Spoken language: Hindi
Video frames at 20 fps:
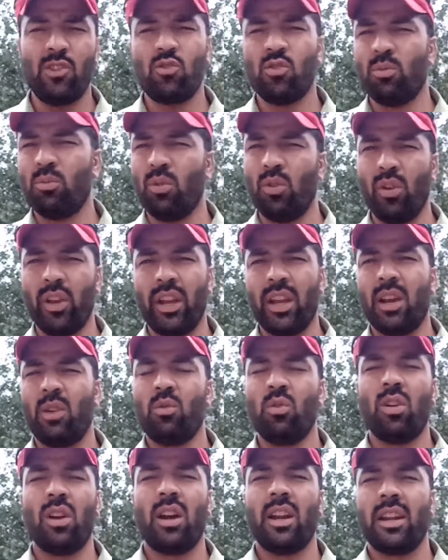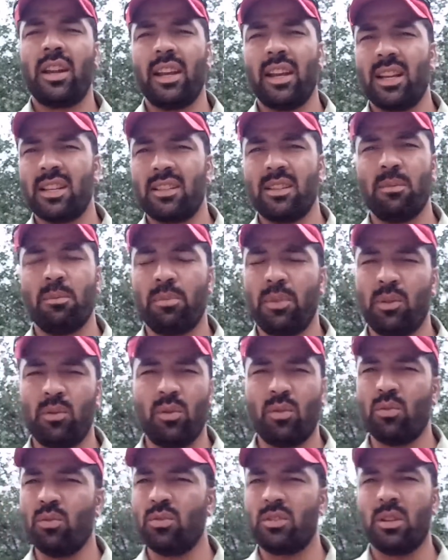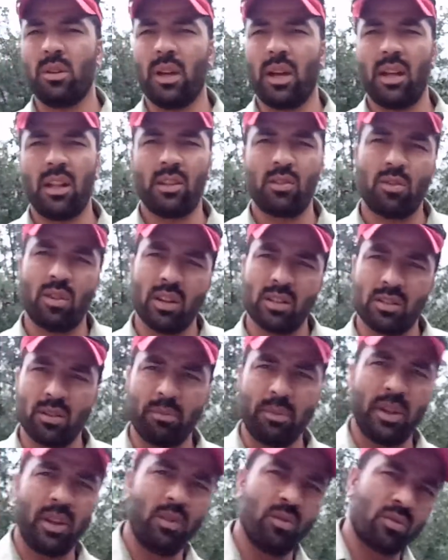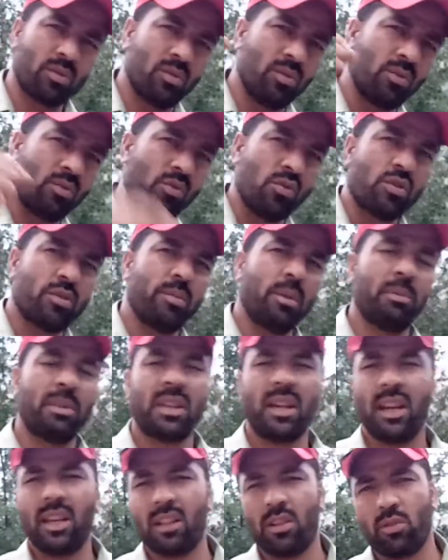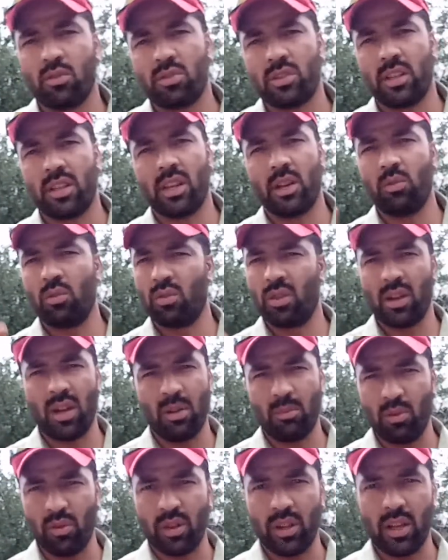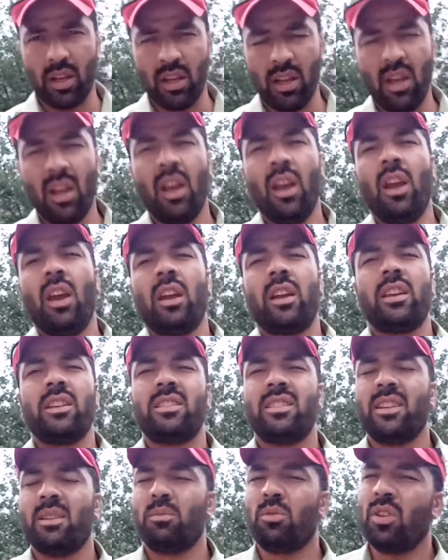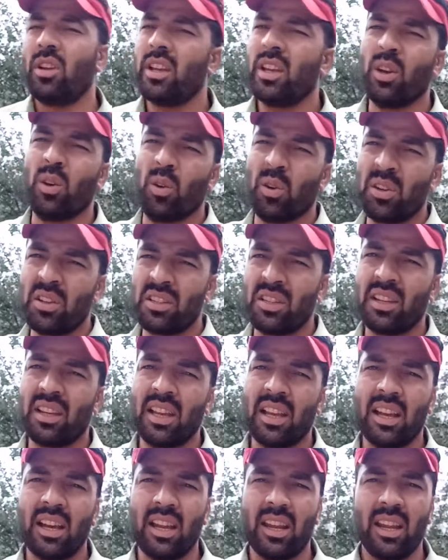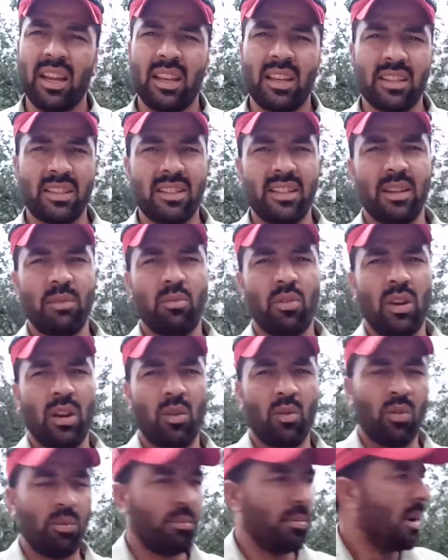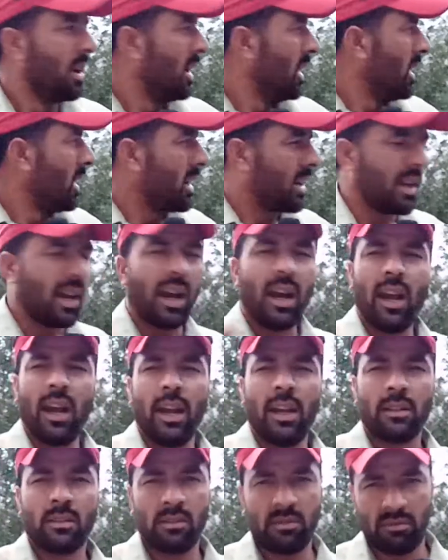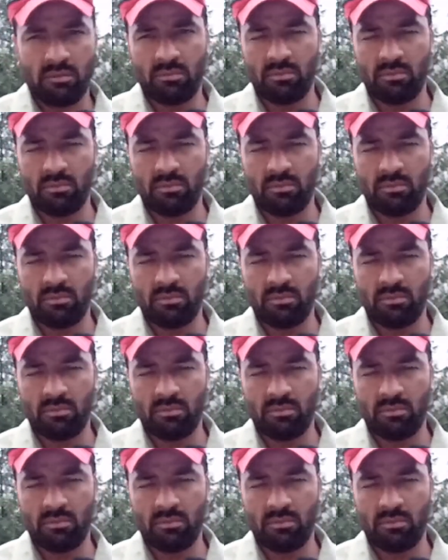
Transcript: नहीं जो बोएगा वो काटेगा सिंपल वो कौन से हाँ थोड़ा सा मैंने उसको जोश में बताया था उससे क्या वो ख़राब हो गया किसी ने बोला ये होनी सिंह के गाने किसी ने बोला वो क्या है